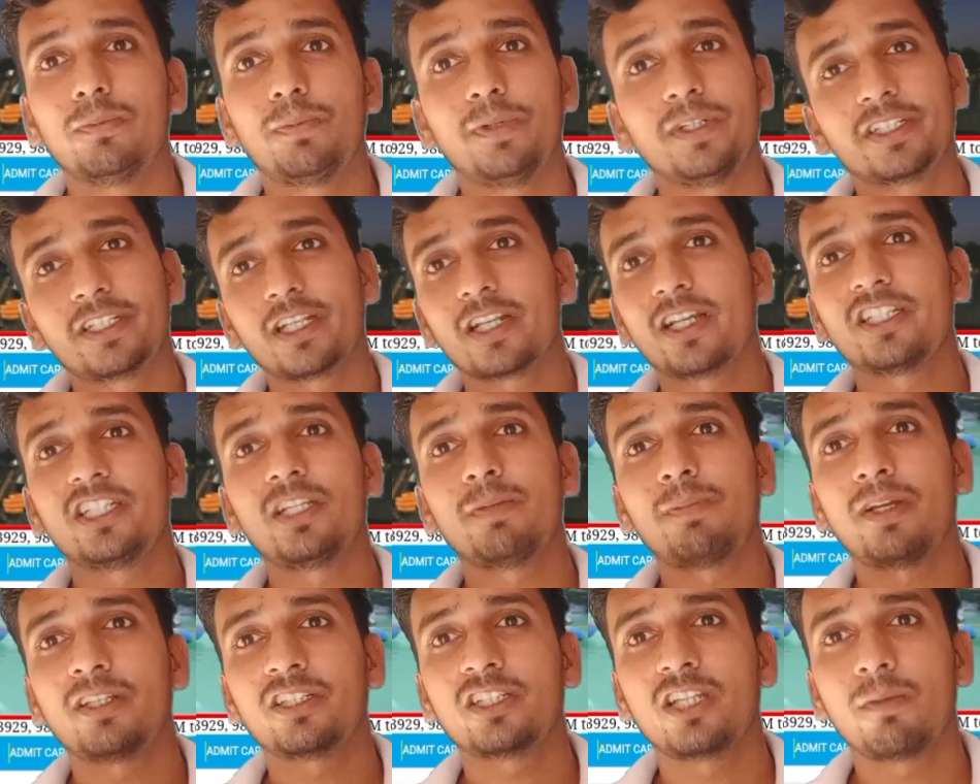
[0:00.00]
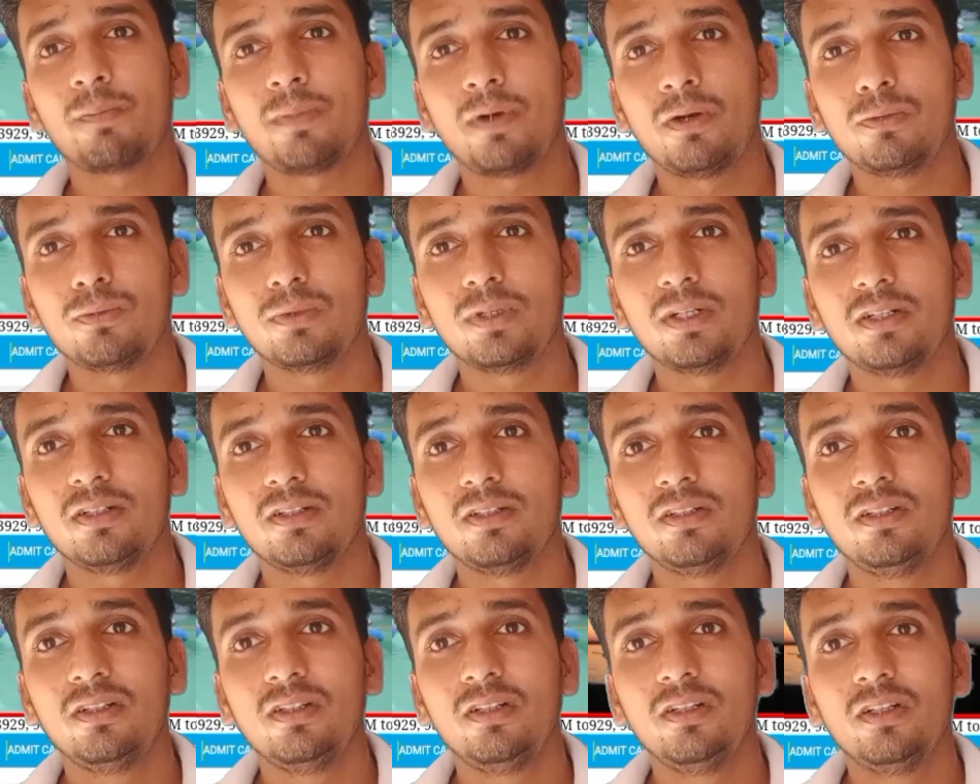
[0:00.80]
फिजिकल कैसे पास कर पाऊंगा
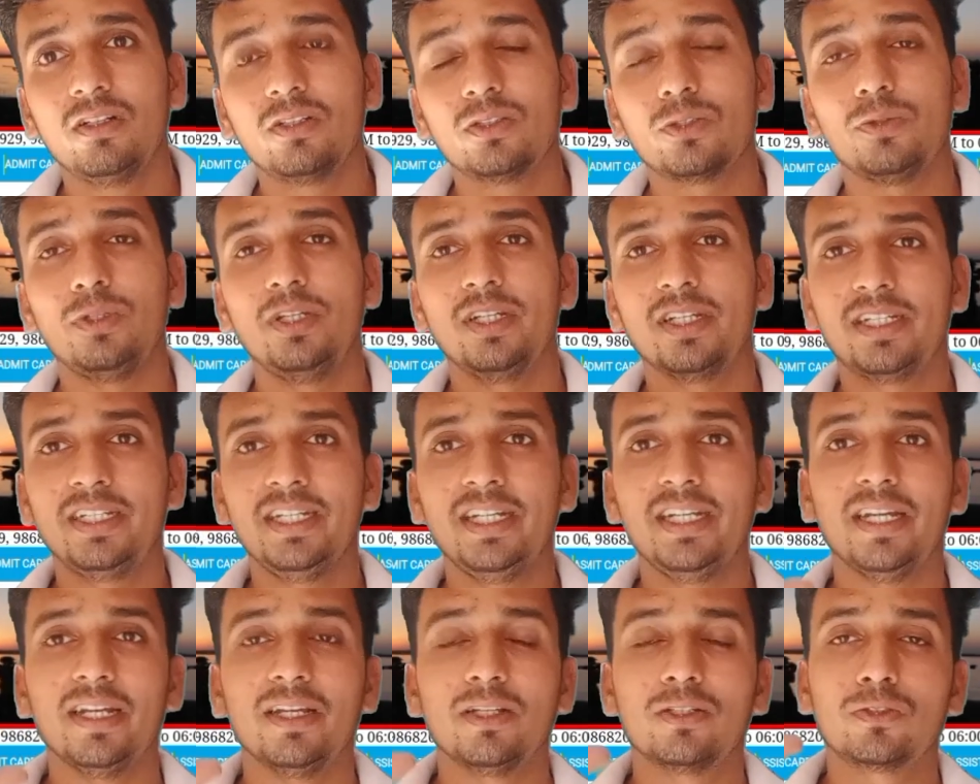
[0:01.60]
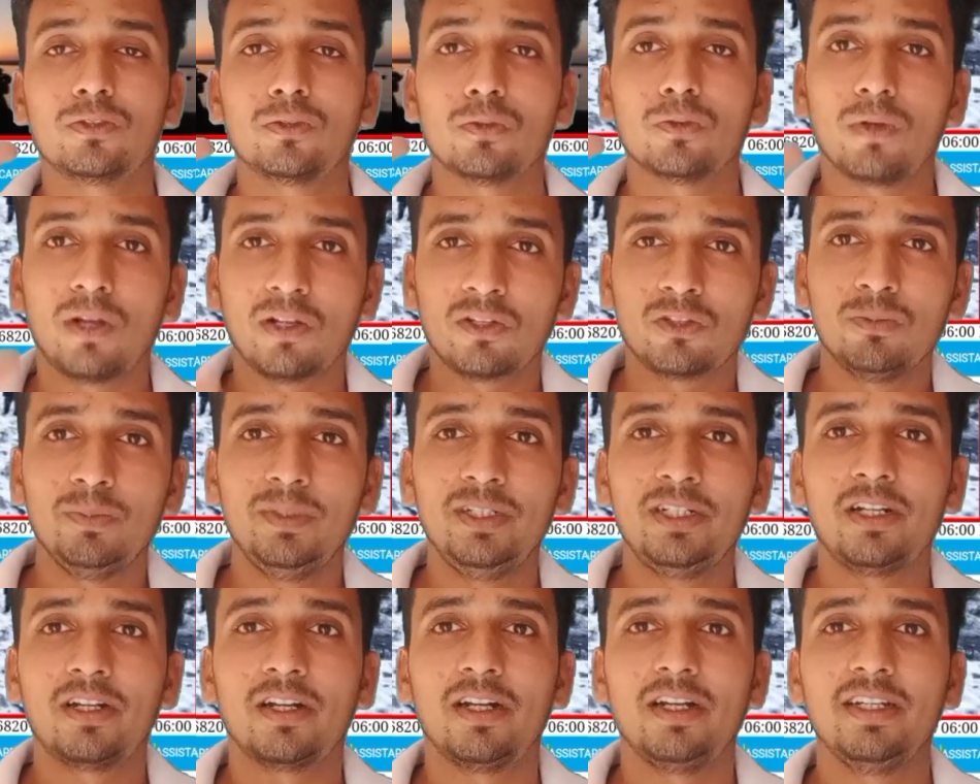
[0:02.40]
तो देखिए 1600
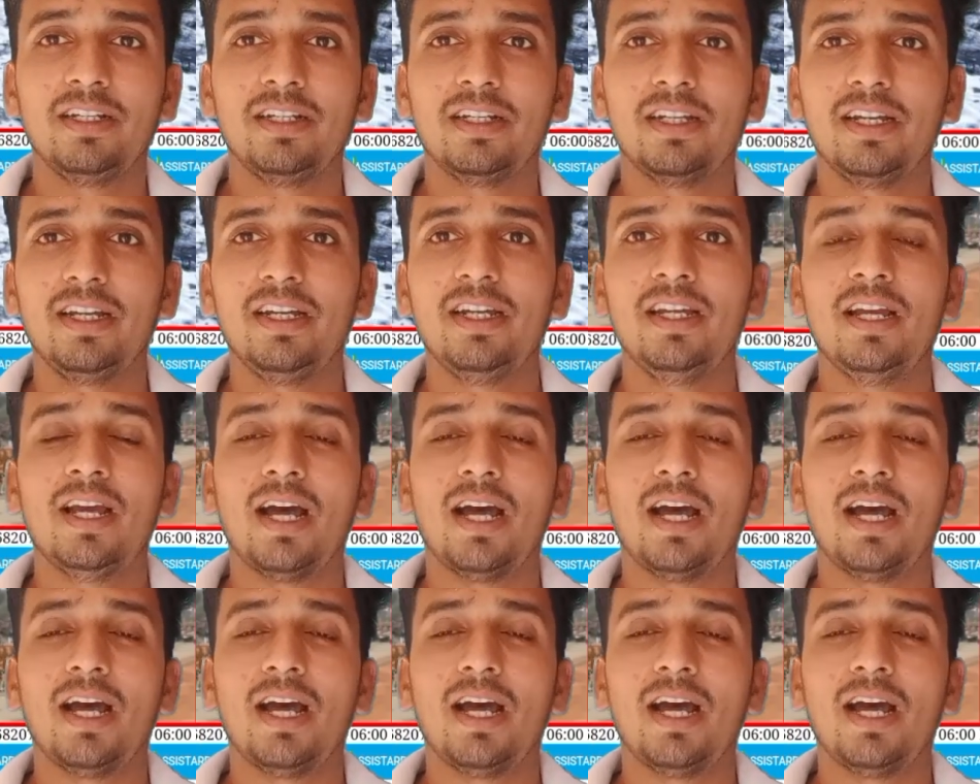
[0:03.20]
मीटर रनिंग है